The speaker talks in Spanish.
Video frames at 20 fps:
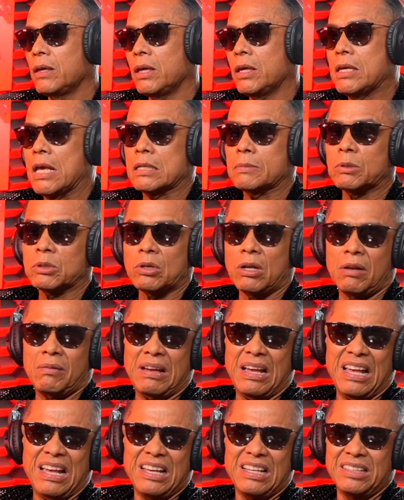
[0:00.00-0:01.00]
Y ya se metió la
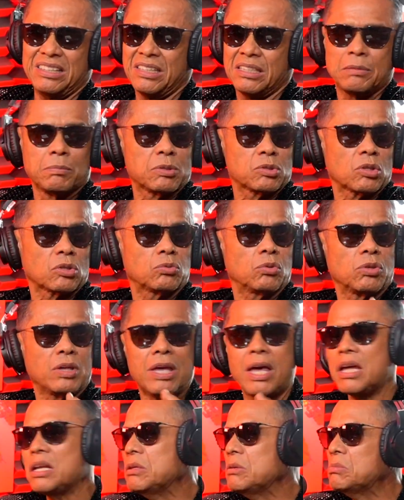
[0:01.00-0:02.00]
banda y empezó a
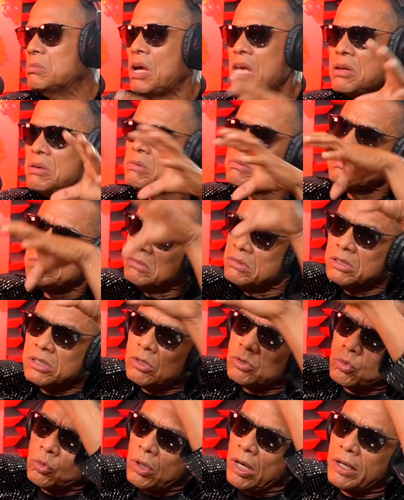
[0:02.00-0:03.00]
estudiar y bueno,
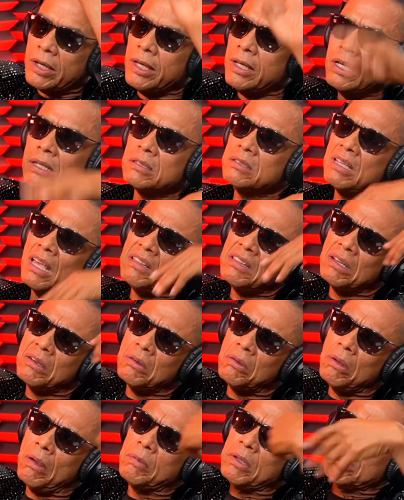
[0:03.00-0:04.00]
hizo su carrera y ya
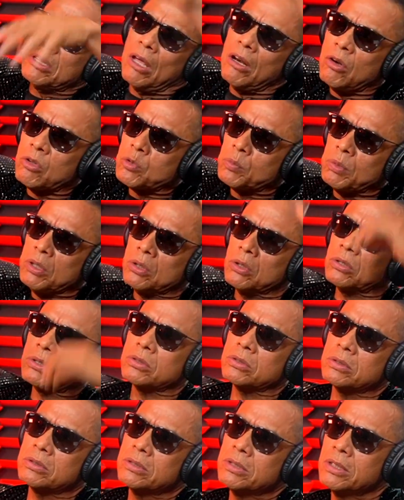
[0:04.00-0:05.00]
dejó aventar los pitos.
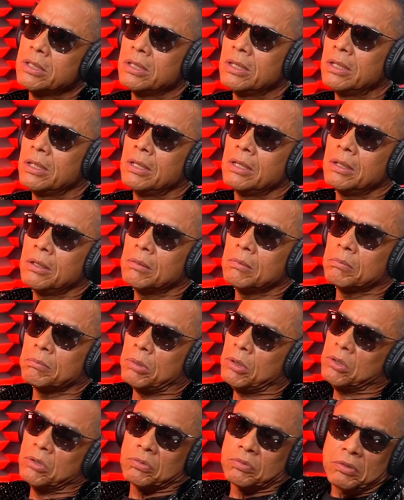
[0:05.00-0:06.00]

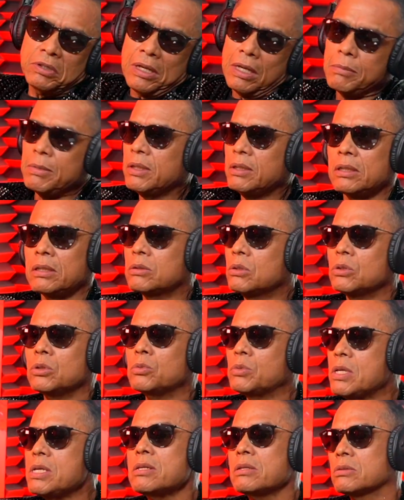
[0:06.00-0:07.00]
Pero finalmente todo
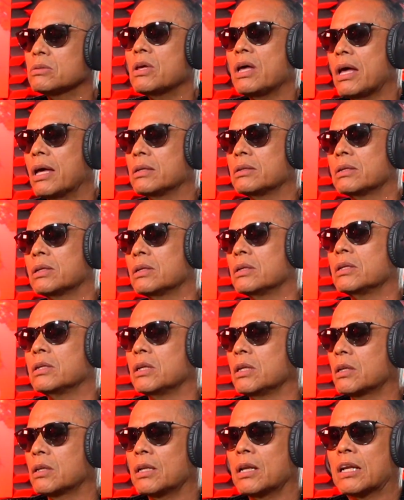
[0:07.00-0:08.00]
bien. O sea, la
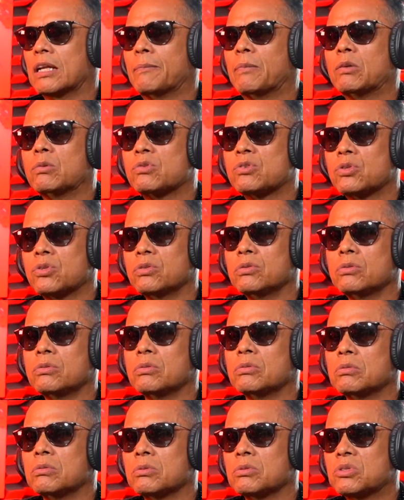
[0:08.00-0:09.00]

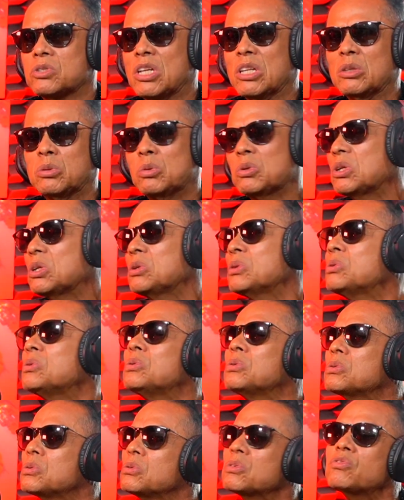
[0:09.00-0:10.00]
repercusión siento que
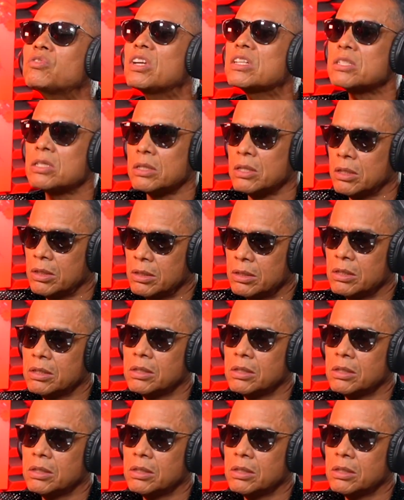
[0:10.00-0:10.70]
no, no fue así.